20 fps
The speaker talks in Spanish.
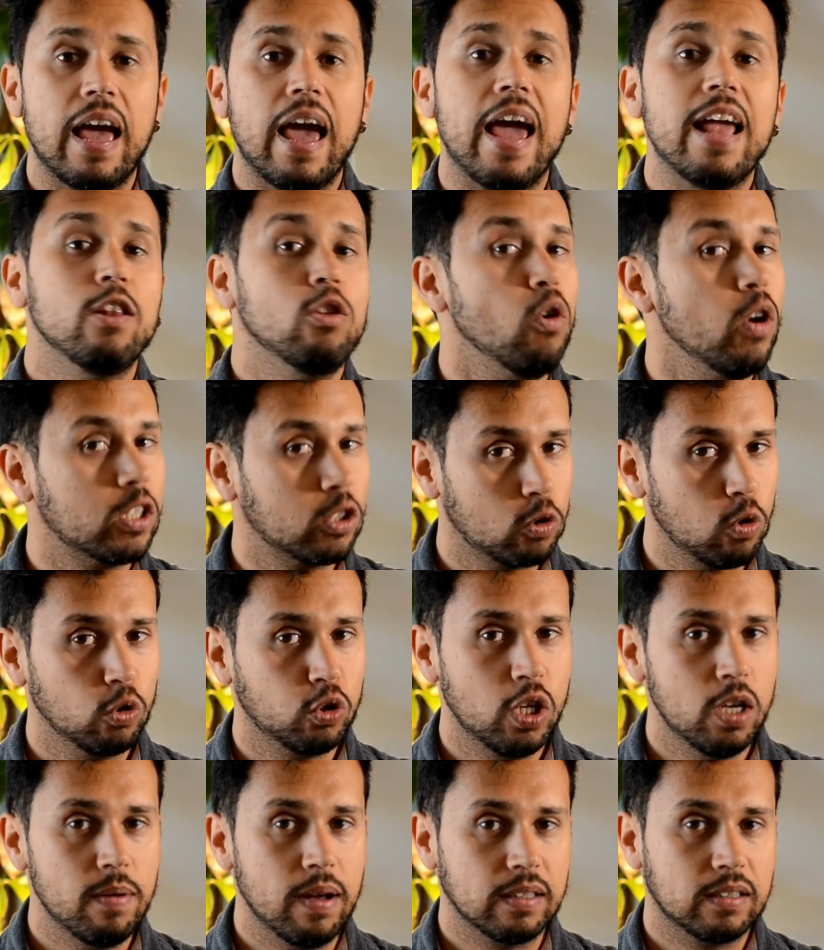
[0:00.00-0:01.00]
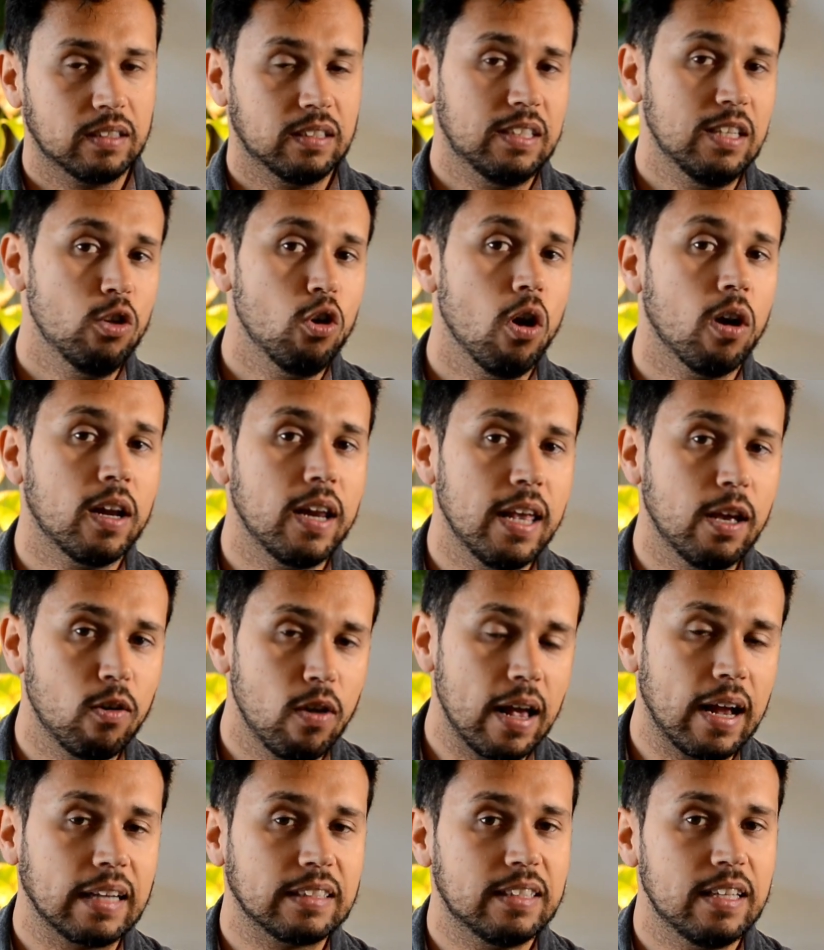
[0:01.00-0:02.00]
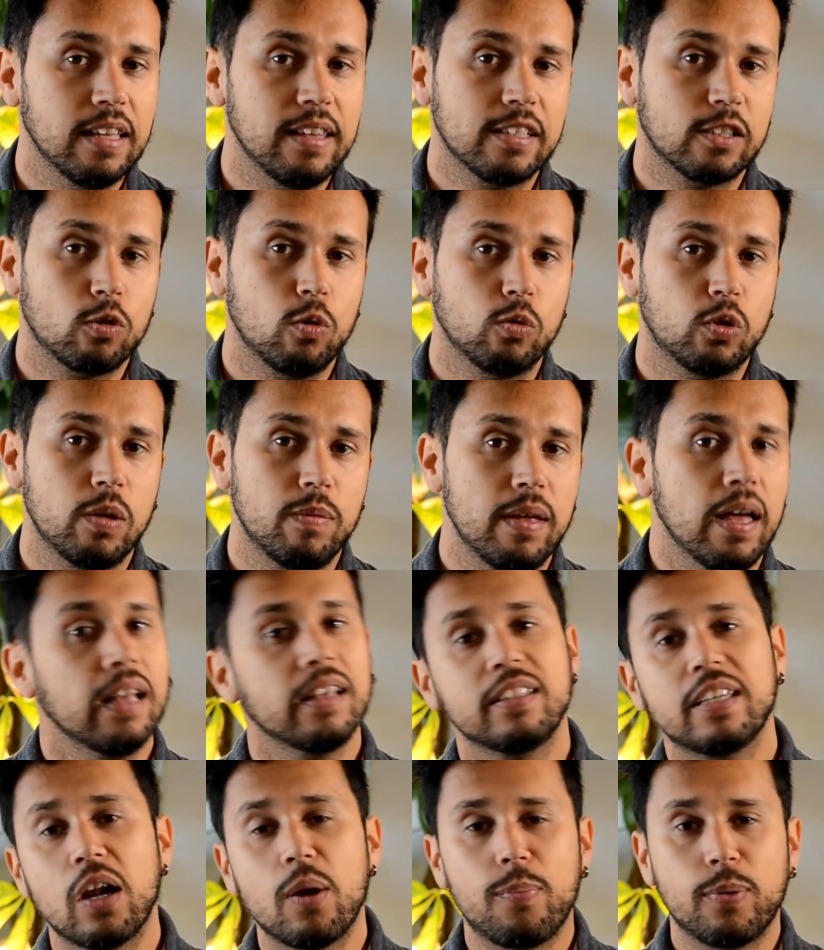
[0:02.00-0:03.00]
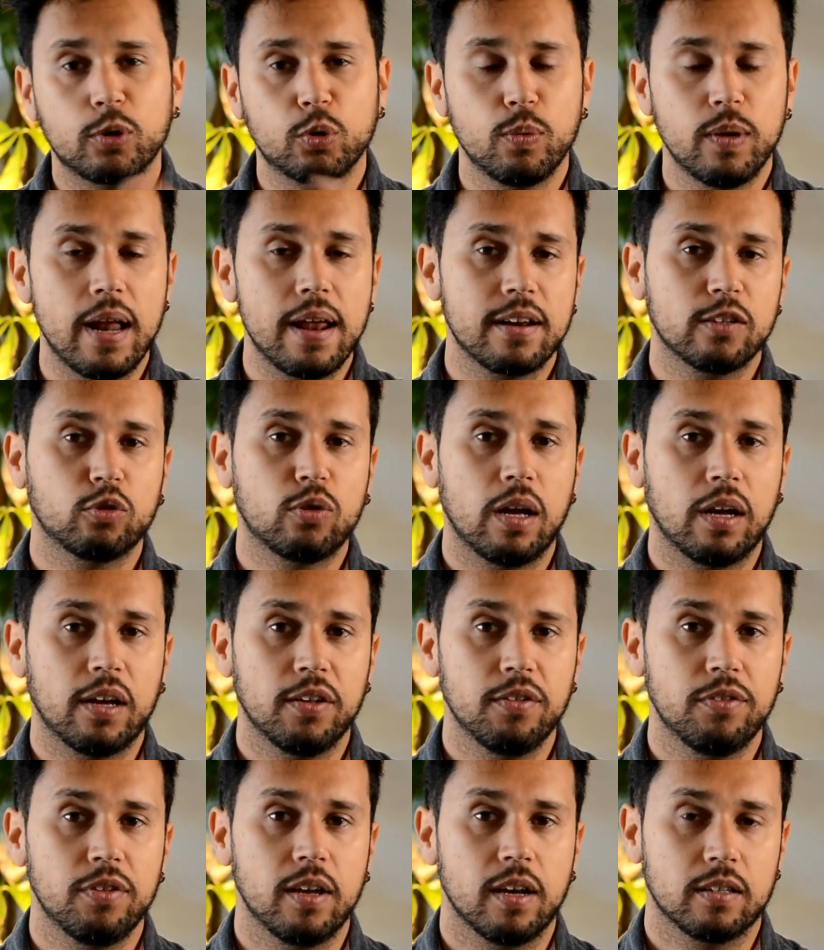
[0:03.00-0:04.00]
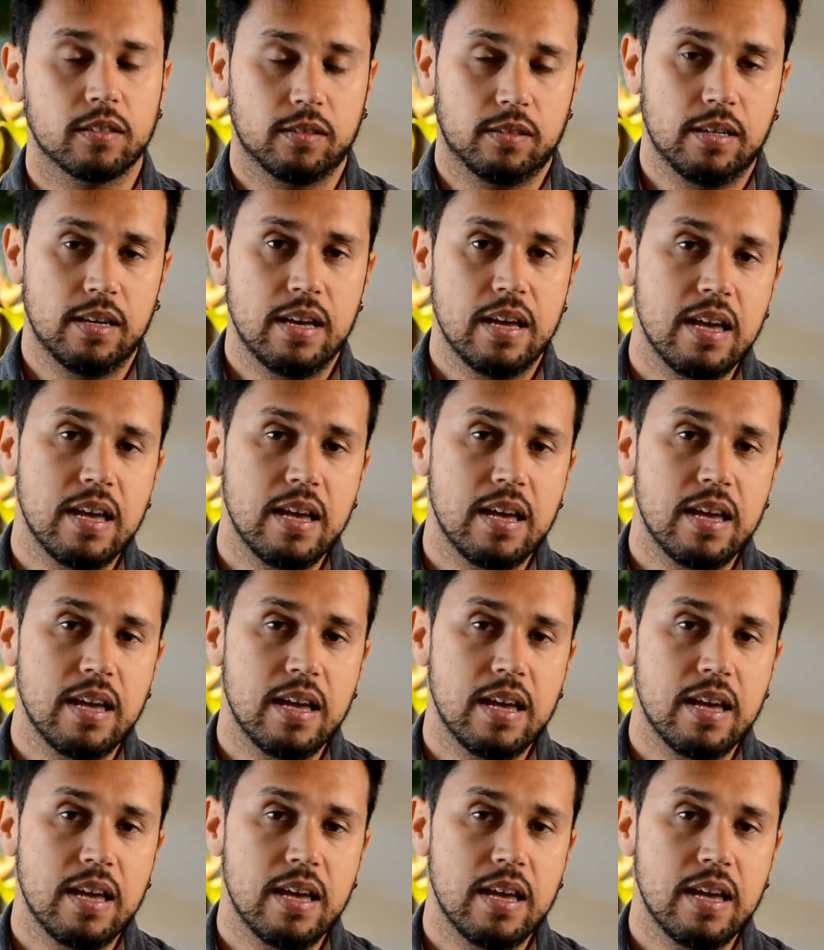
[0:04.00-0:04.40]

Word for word: en no exclusivas. Si yo clico la casilla de exclusividad, ya no puedo subirla al resto de agencias.